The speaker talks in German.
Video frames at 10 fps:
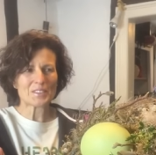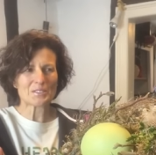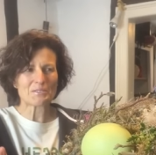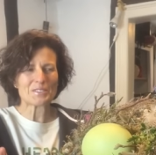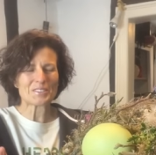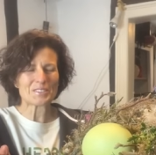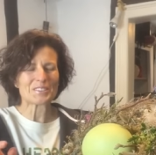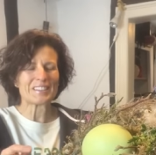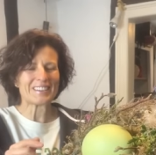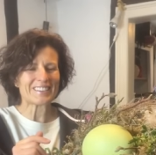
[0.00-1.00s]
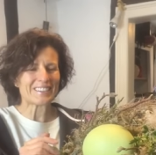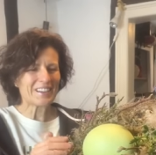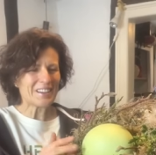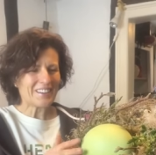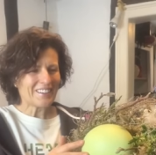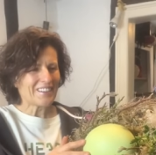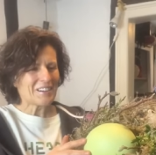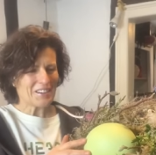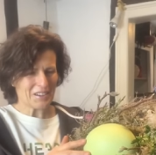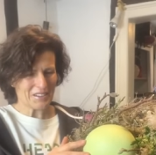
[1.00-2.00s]
das finde ich schon echt
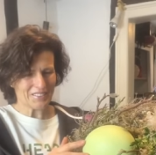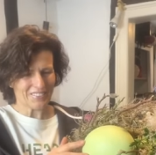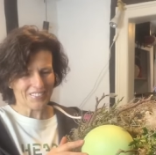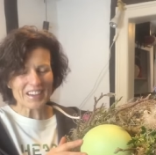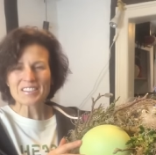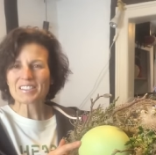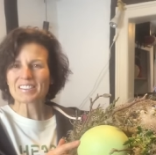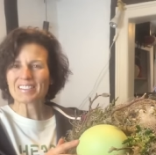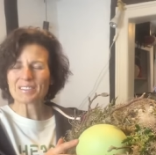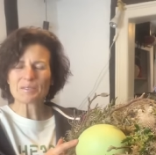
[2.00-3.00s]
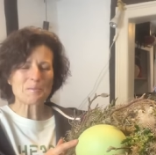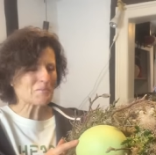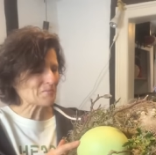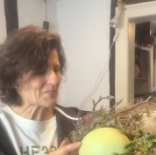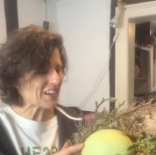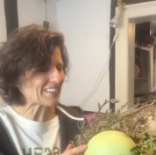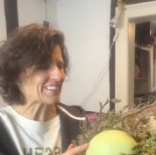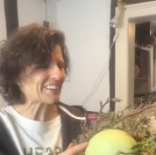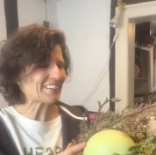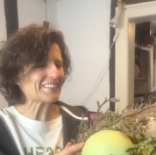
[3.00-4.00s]
Wahnsinn. Also danke,
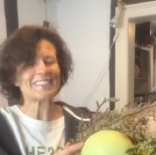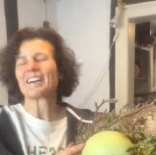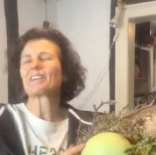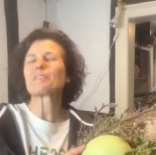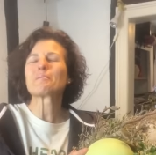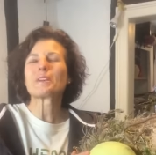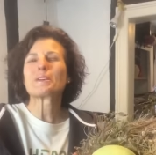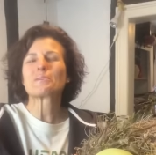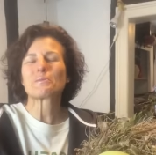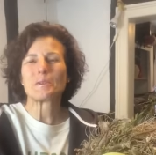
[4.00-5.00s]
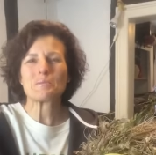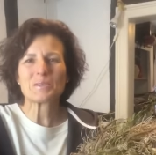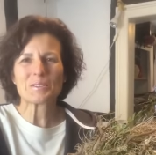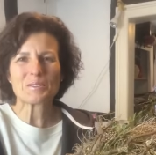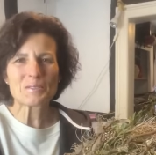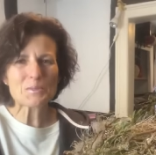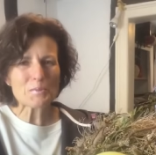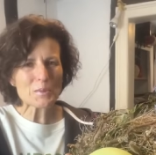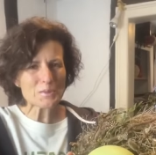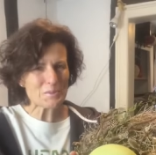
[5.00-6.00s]
danke, danke. Ich freue mich
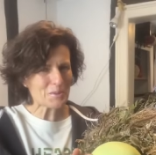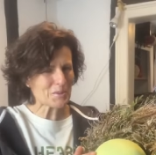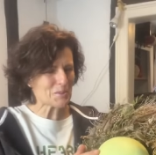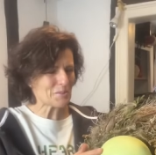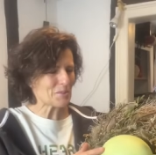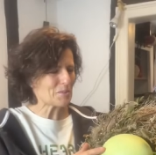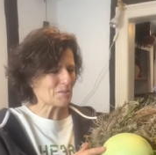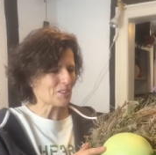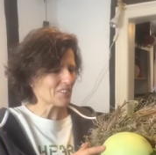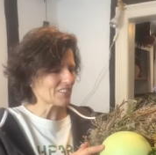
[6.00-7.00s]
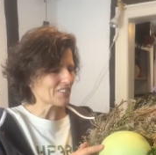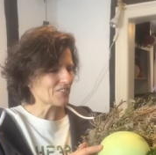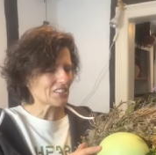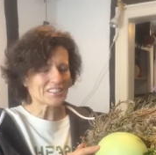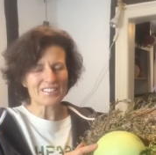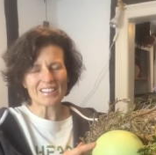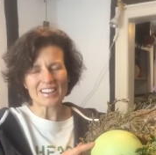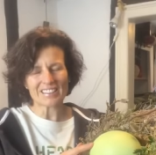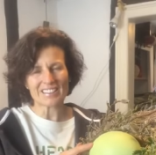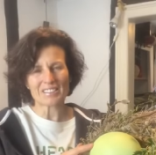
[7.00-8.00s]
super, super, super über eure vielen
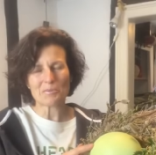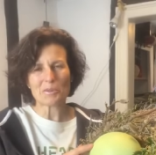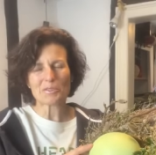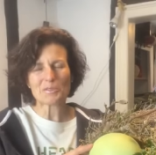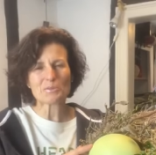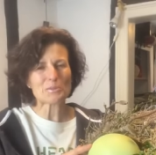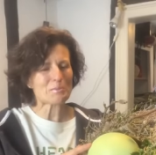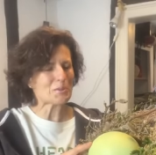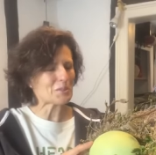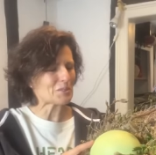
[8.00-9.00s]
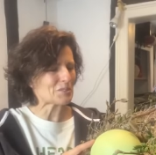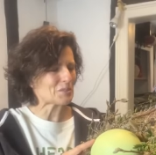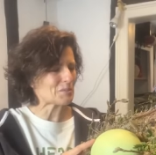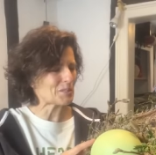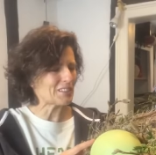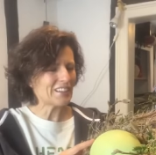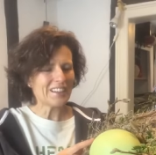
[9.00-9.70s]
Nachrichten, über euren Zuspruch und über,